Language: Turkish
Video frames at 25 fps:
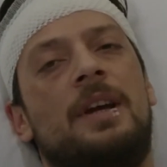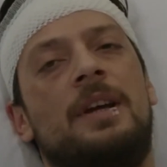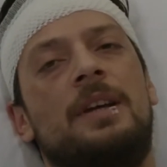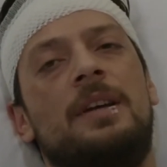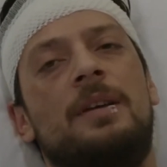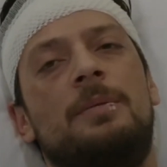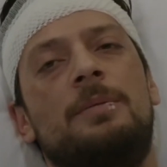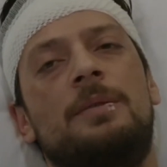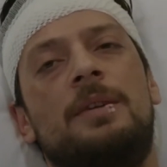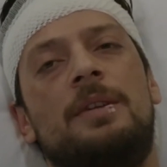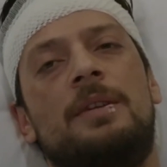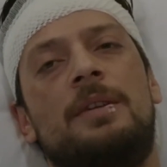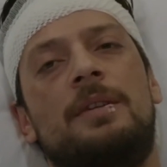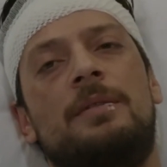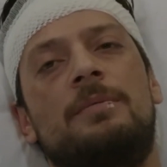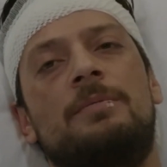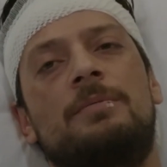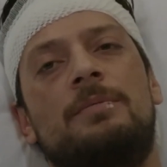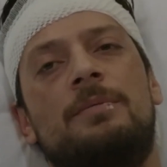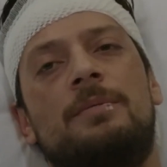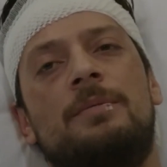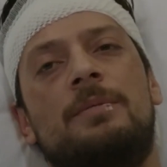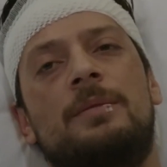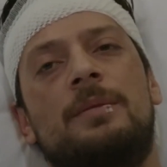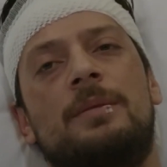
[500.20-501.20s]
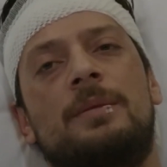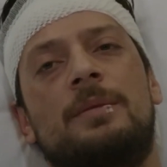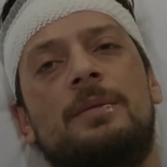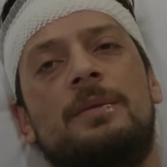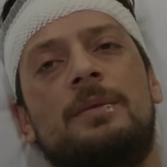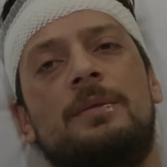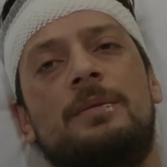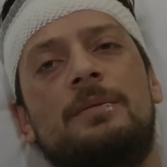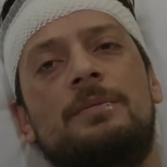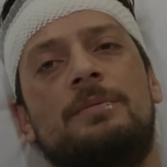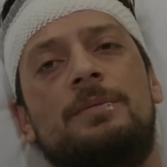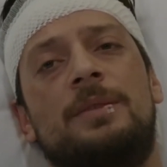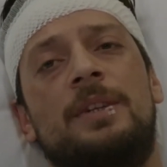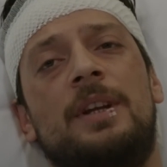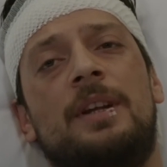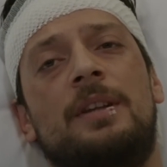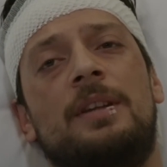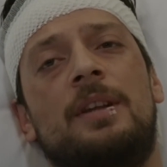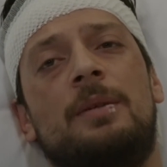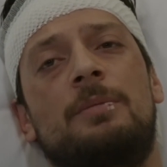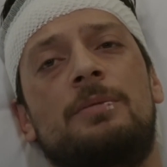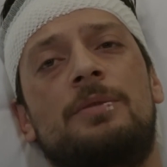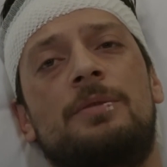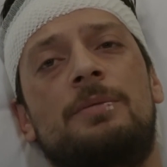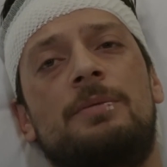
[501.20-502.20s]
Ya yemin ederim
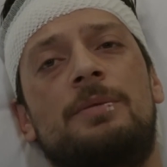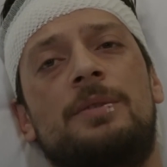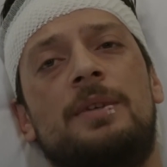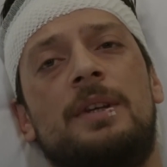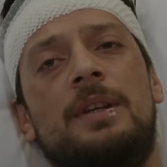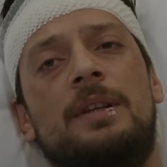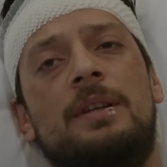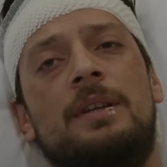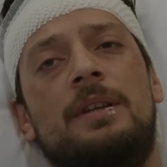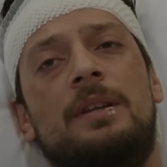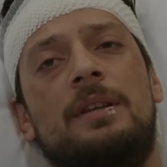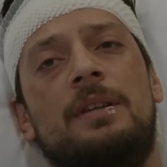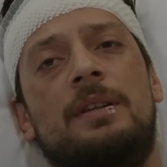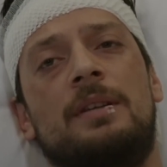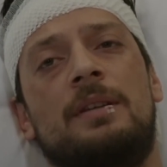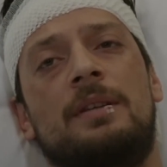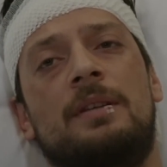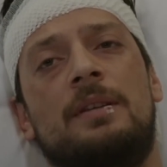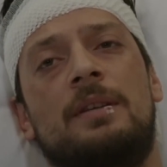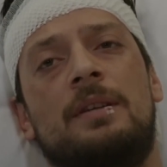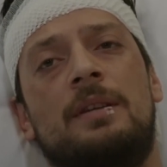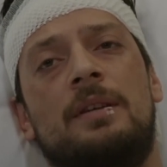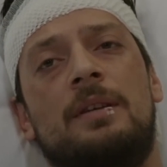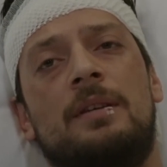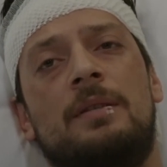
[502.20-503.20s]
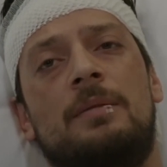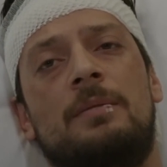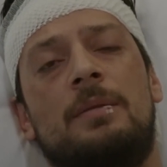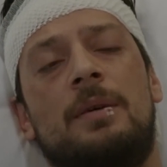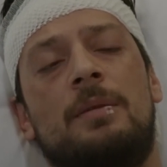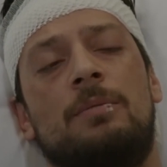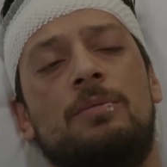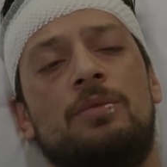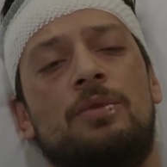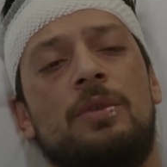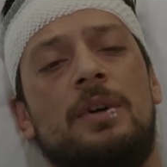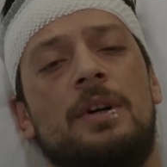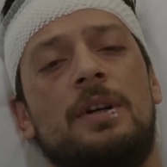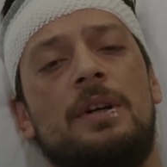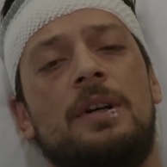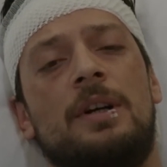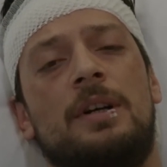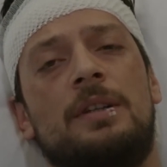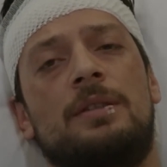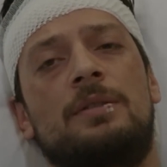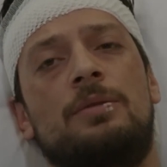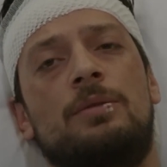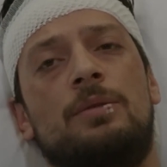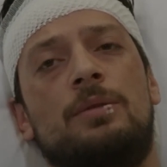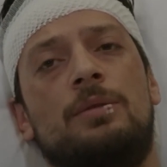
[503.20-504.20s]
planlanmış bir şey değildi. Ben Burak'ın
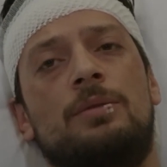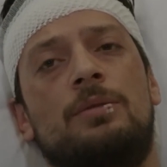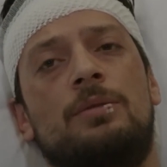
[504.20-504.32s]
katil